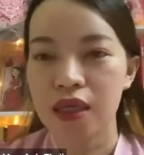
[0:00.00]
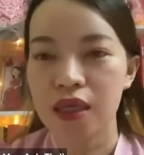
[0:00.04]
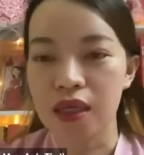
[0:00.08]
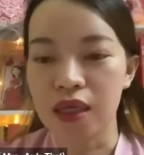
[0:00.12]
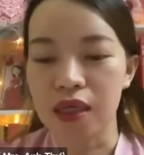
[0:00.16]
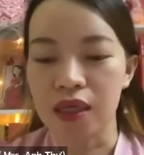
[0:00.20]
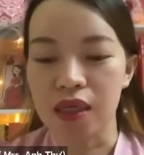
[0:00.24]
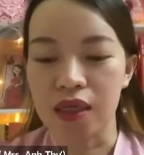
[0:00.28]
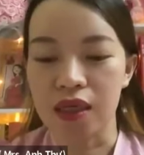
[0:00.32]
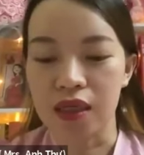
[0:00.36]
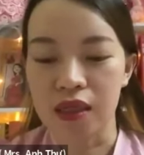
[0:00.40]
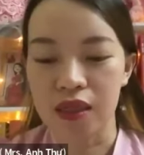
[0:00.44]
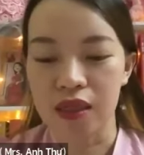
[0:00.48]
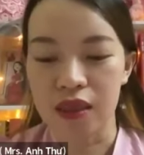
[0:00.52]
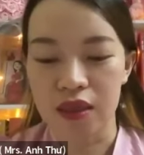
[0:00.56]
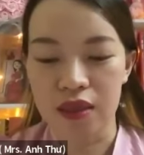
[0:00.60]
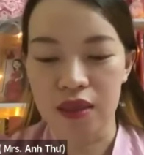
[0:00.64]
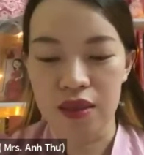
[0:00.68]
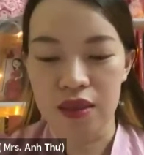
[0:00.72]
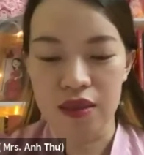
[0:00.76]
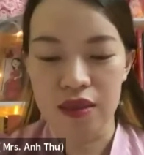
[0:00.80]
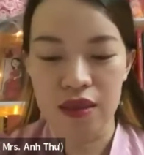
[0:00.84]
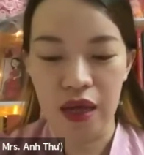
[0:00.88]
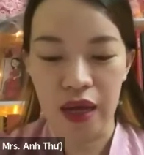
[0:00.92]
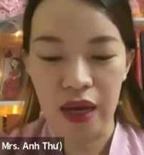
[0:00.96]
à,
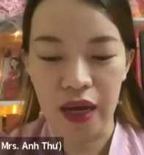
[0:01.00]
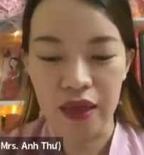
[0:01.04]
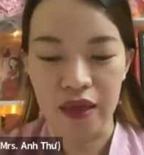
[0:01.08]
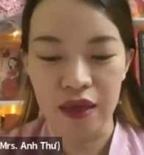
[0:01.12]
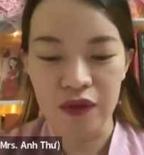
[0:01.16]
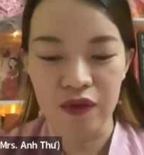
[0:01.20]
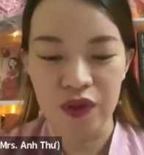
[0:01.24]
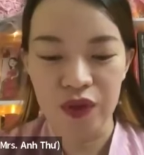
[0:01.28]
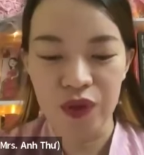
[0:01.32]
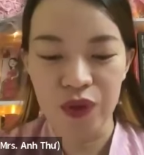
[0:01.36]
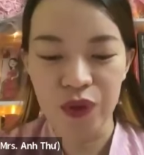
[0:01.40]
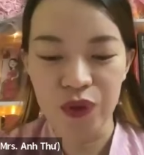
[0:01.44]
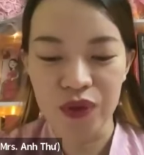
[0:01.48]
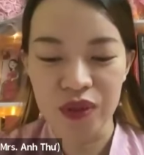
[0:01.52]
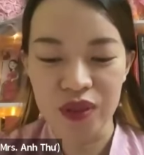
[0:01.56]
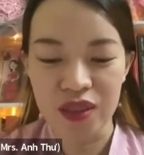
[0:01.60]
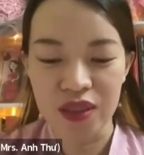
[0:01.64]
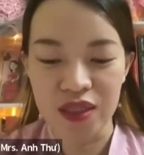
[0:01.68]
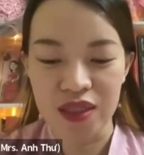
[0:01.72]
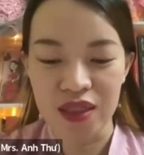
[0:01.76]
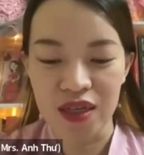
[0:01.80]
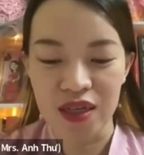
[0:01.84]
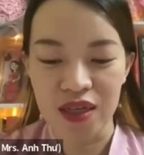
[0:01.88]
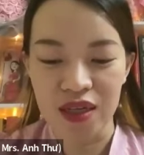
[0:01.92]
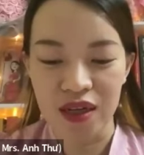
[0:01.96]
chẳng hạn như ví dụ như là
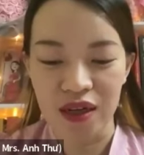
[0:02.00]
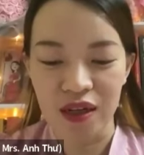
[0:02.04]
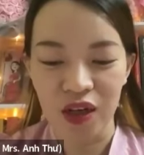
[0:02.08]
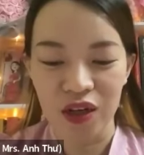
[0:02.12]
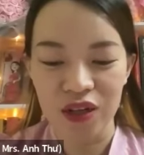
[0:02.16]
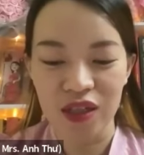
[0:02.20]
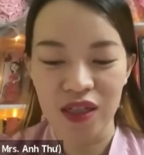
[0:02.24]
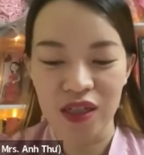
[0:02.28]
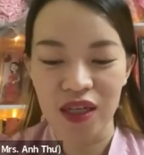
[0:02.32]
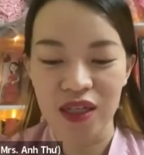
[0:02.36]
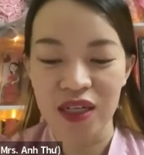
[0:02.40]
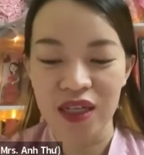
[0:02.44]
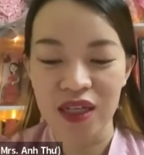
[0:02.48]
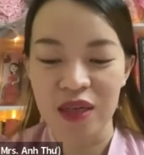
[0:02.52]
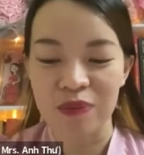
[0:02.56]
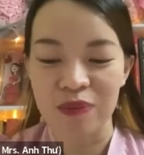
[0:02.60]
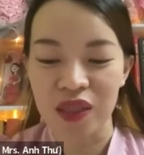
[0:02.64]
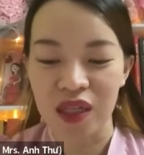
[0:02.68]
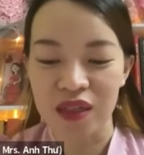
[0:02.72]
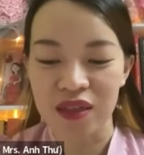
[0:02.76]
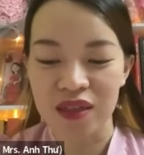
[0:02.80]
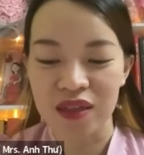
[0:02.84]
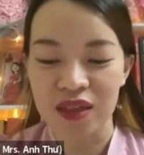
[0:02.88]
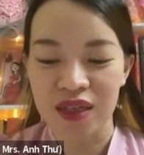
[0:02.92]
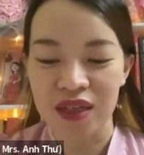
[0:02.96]
giờ có những cái niềm
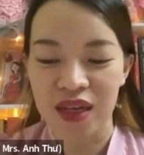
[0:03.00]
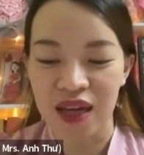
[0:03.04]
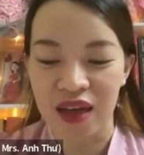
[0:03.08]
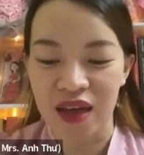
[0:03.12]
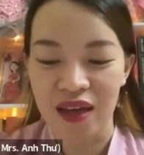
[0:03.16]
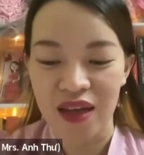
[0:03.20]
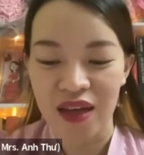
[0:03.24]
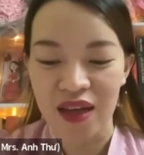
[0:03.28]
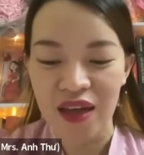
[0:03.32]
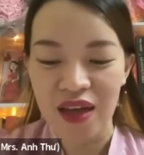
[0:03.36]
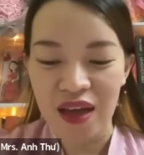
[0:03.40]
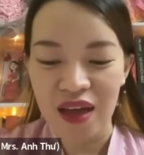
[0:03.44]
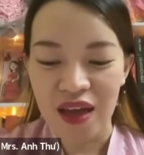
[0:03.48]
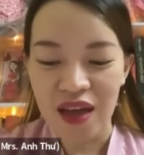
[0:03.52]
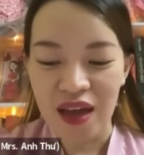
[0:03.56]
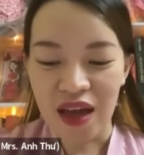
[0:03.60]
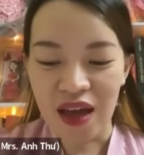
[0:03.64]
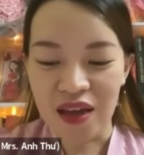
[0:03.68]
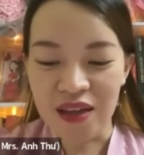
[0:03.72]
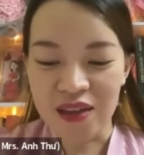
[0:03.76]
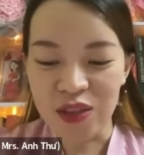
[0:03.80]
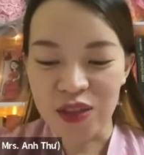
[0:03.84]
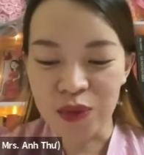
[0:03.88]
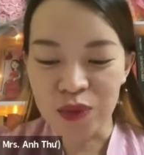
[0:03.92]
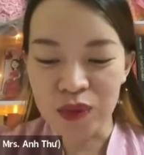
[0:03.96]
tin như là
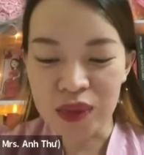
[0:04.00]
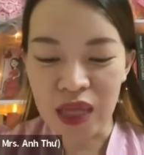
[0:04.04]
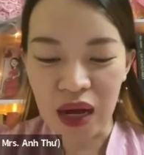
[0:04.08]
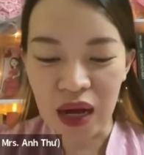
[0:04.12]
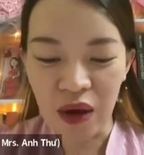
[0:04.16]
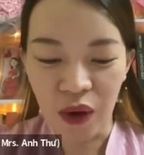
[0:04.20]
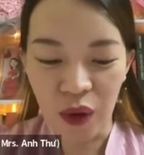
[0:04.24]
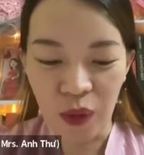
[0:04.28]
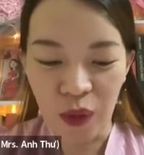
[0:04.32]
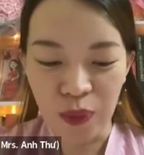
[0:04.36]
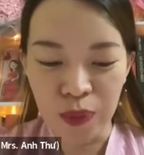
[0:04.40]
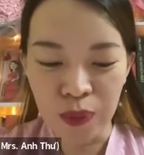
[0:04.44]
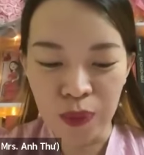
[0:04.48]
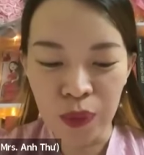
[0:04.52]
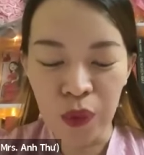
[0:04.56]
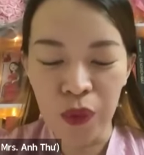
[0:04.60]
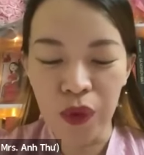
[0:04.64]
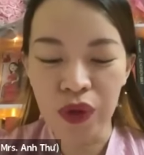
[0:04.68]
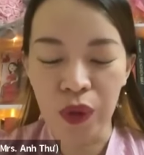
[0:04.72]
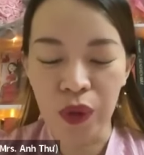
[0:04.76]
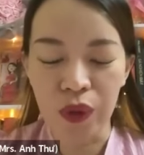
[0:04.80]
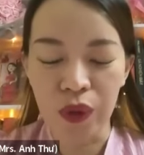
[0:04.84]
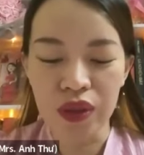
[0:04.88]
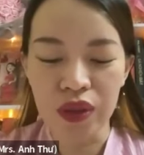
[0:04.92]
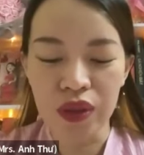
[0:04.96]
à, chúng ta không mua
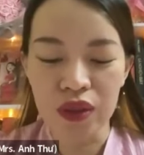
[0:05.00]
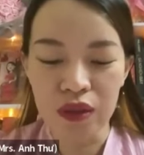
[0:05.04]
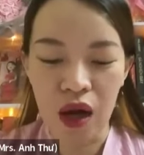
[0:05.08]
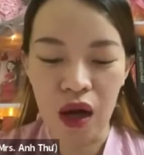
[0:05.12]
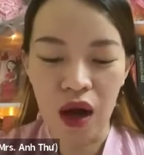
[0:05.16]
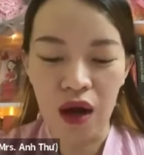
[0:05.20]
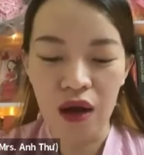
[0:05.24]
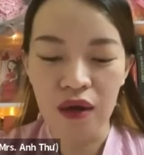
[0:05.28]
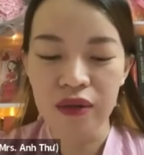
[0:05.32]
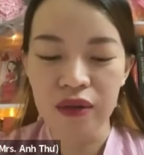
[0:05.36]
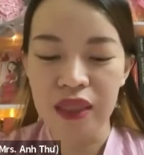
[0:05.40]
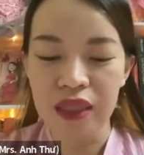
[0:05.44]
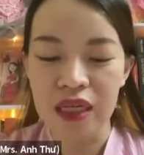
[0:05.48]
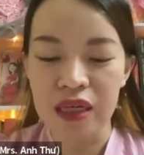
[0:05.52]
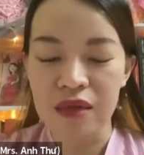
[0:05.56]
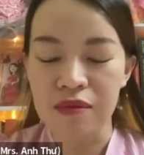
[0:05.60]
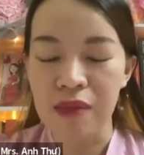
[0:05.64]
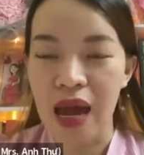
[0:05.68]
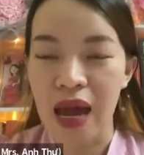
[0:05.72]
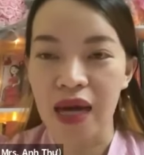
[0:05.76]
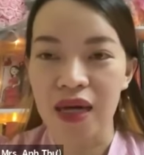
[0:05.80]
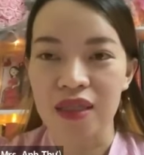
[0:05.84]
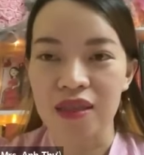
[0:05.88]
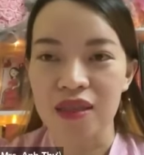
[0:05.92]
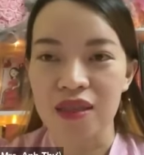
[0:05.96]
nổi thứ đó tiền
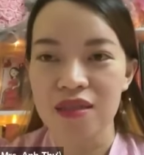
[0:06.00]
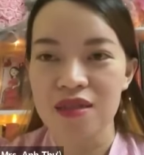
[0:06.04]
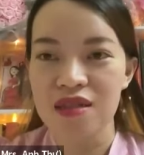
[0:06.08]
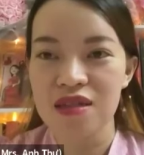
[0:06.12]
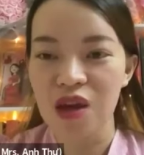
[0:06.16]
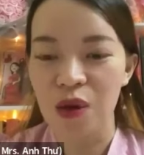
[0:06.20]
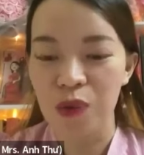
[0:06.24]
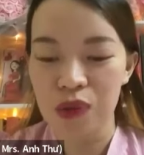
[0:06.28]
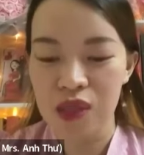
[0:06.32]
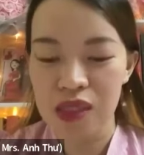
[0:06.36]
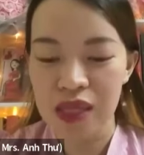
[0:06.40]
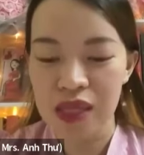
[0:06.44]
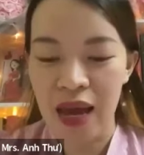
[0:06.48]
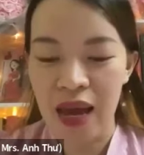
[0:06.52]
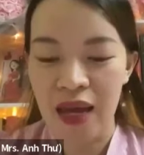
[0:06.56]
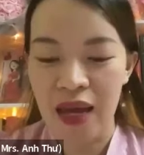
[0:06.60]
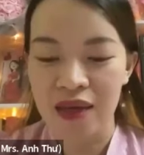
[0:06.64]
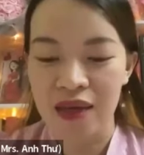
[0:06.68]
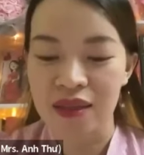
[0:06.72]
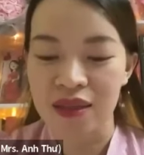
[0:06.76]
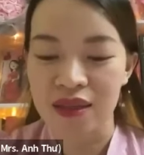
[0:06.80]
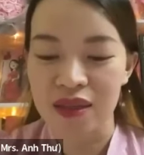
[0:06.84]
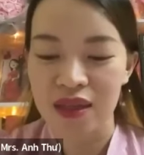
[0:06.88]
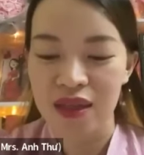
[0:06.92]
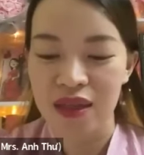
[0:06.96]
bạc là thứ xấu xa
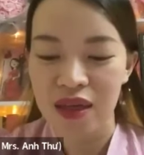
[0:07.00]
này.